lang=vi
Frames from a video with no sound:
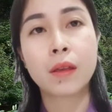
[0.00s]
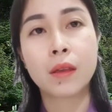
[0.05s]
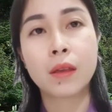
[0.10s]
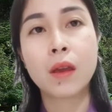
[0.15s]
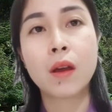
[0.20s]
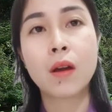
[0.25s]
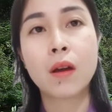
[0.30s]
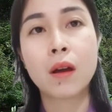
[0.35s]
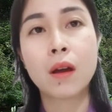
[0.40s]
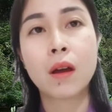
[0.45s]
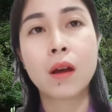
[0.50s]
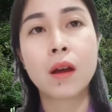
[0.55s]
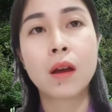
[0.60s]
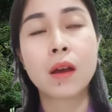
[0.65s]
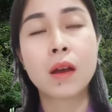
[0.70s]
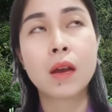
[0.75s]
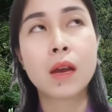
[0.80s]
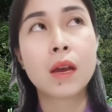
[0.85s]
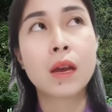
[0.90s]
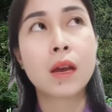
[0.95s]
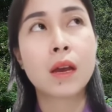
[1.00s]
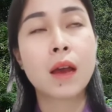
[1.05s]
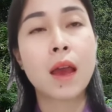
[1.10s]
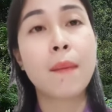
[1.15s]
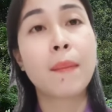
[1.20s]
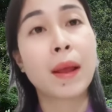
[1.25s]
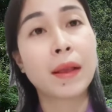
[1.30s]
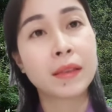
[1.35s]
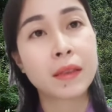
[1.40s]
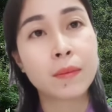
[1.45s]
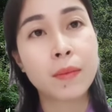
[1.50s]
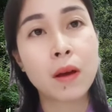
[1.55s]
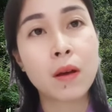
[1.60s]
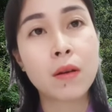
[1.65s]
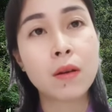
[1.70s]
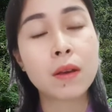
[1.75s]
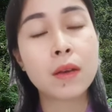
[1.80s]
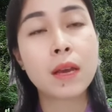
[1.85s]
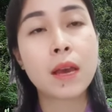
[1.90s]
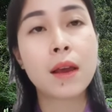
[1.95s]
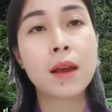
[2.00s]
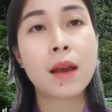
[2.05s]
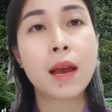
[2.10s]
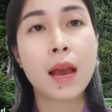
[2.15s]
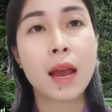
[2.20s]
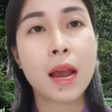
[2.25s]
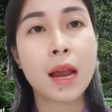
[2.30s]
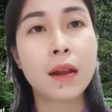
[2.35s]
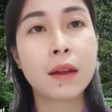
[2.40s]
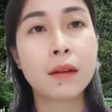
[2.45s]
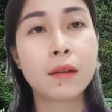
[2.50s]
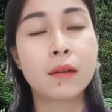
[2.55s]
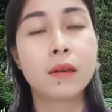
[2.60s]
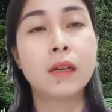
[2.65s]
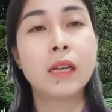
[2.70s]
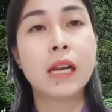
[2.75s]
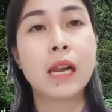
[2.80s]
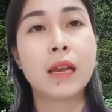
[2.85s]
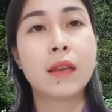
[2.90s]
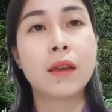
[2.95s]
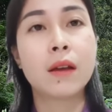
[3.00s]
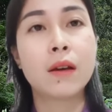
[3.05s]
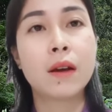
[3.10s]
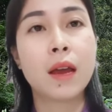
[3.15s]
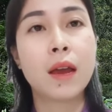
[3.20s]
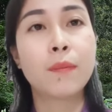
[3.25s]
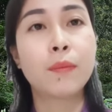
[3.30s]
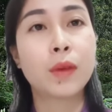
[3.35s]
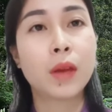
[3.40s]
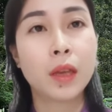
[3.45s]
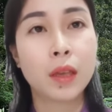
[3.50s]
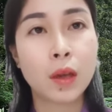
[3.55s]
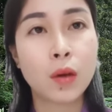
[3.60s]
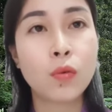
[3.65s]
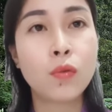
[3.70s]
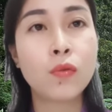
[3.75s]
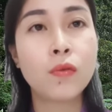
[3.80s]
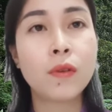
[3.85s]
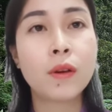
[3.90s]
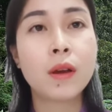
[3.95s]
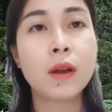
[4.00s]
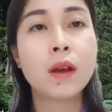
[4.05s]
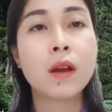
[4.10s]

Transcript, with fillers: do em lại sám hối thứ hai nữa là do em chị chú